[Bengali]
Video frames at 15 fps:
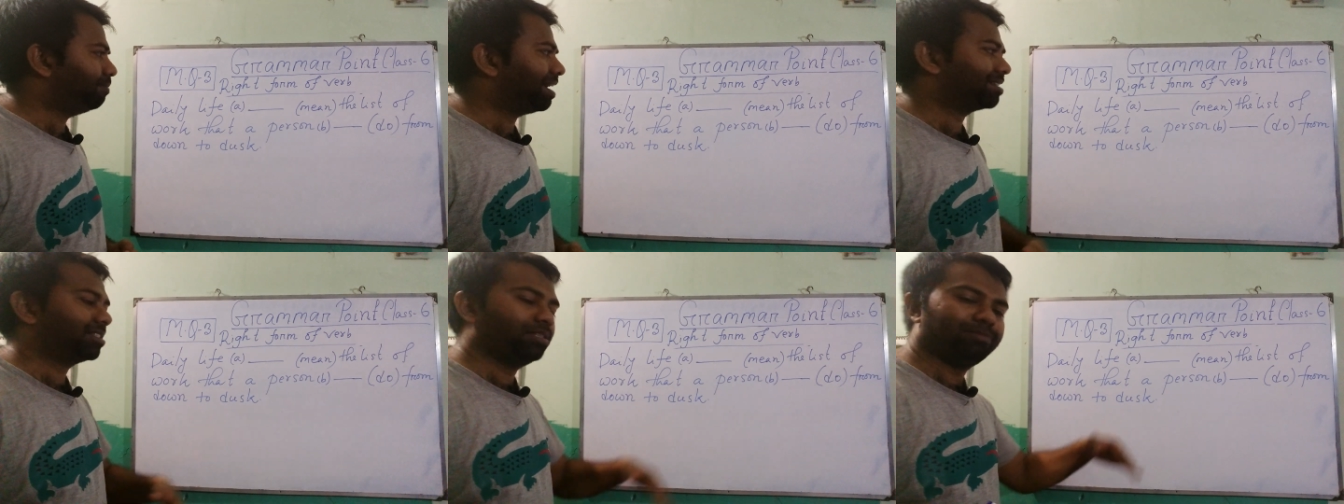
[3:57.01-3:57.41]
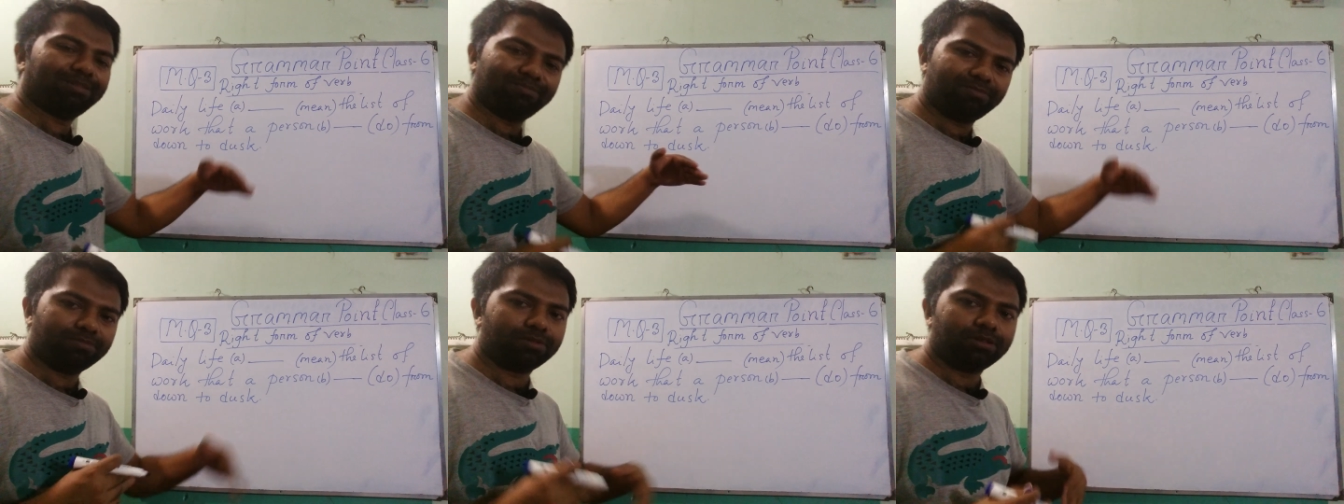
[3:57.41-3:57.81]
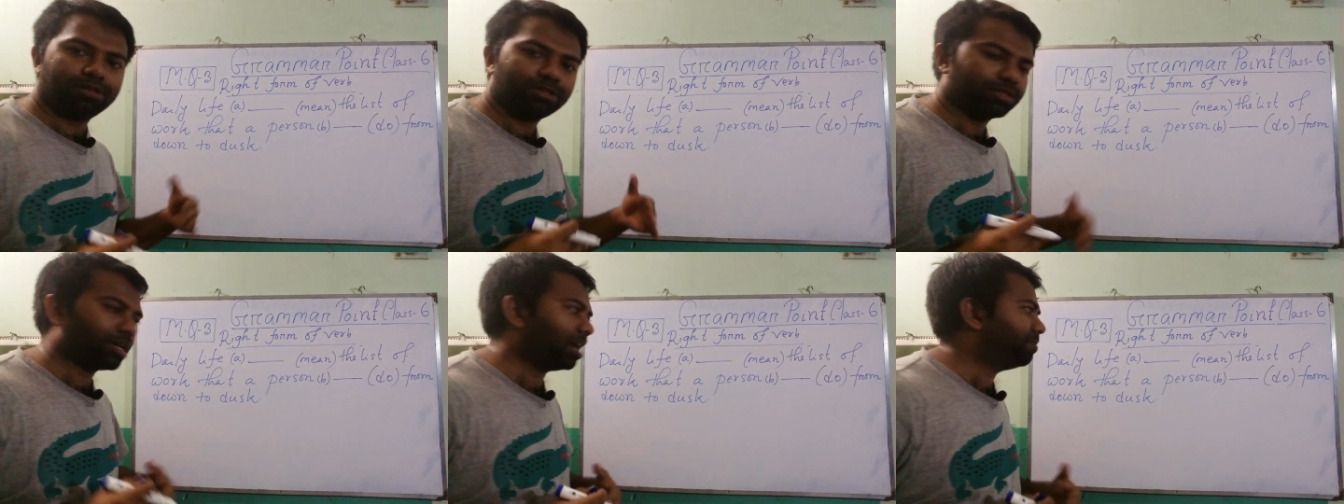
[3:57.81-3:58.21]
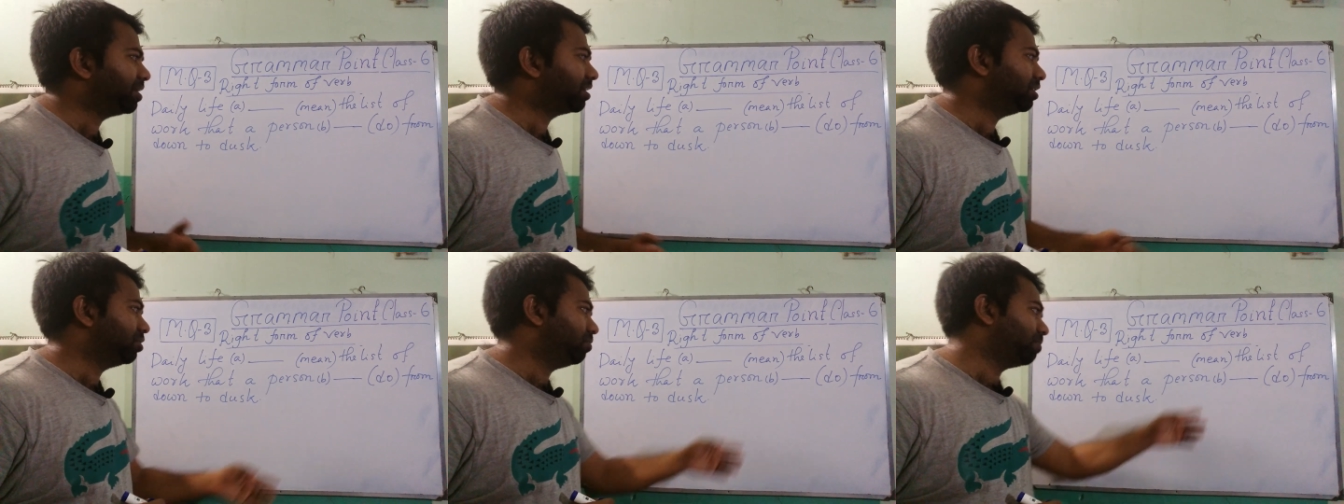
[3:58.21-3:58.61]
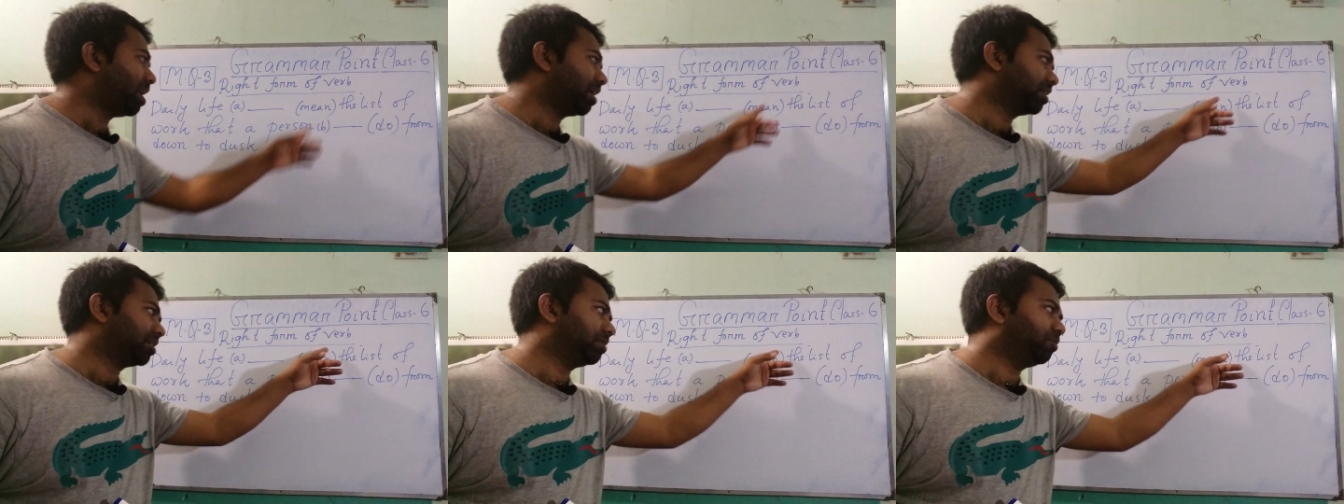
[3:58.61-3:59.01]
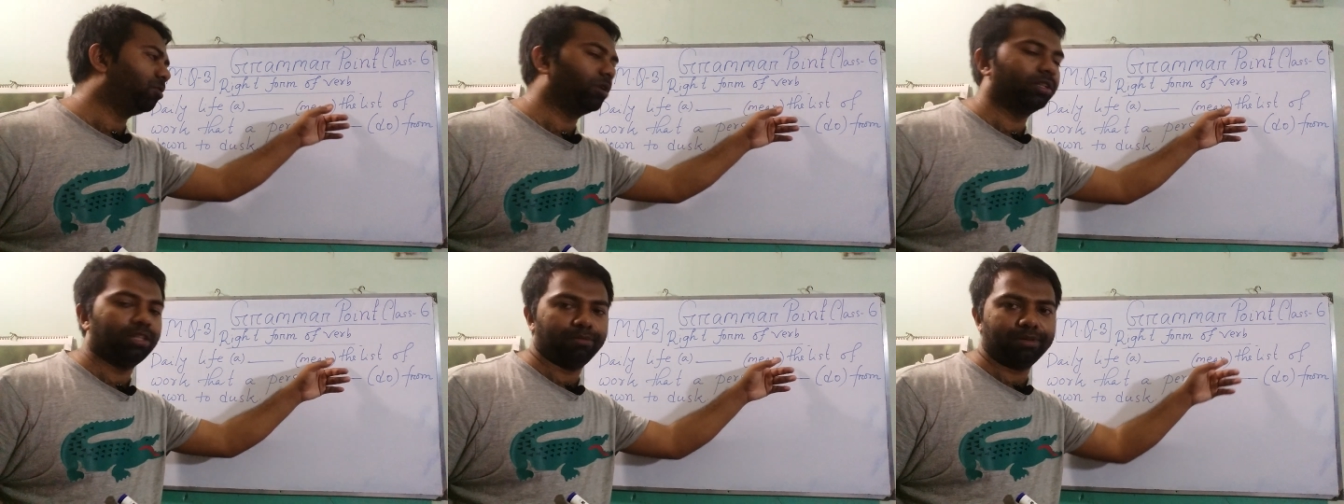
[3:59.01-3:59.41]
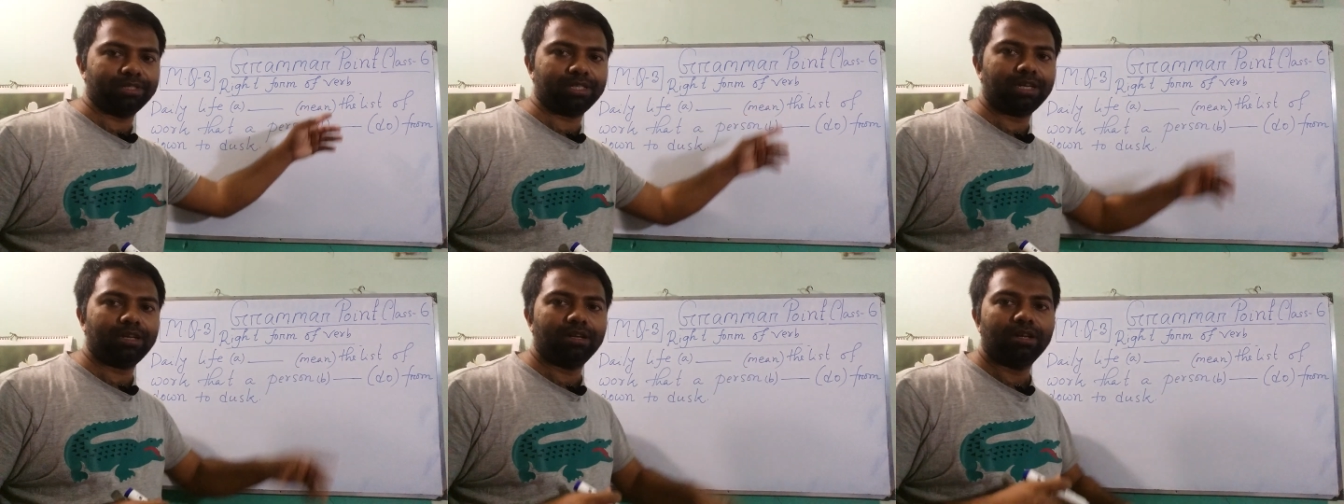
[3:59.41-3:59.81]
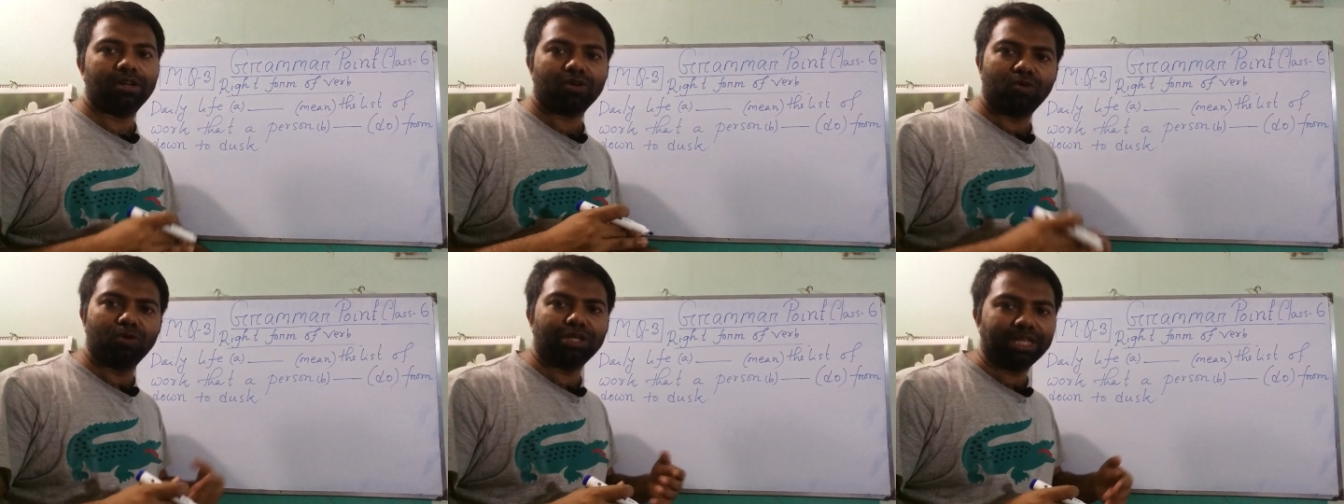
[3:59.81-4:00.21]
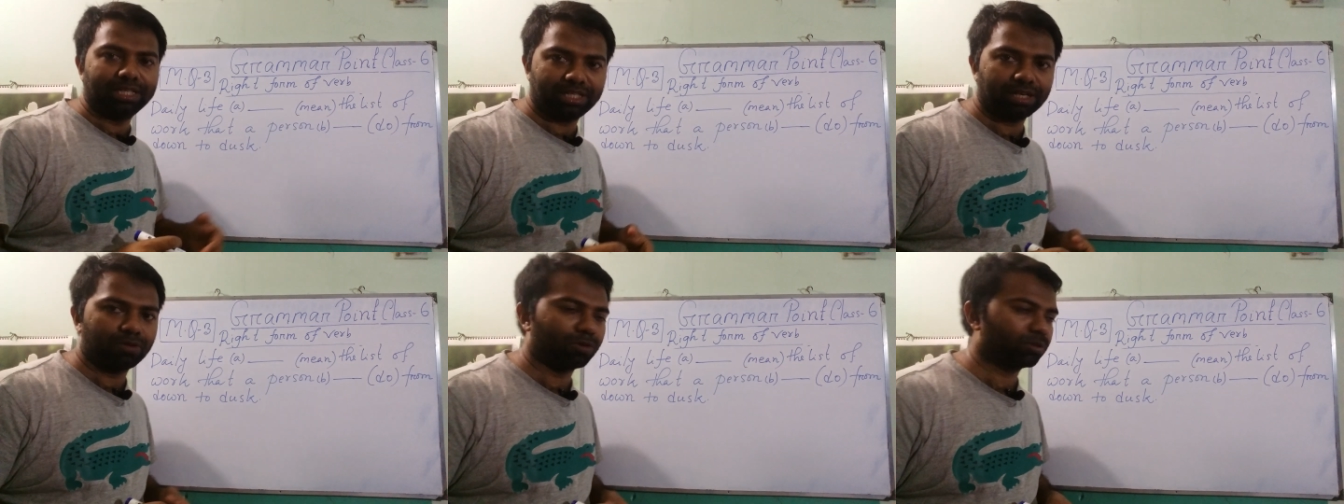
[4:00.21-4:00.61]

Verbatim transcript: ম্যাক্সিমাম টাইমে কিন্তু ব্রাকেটে বলে দিবে যে কোন টেন্সে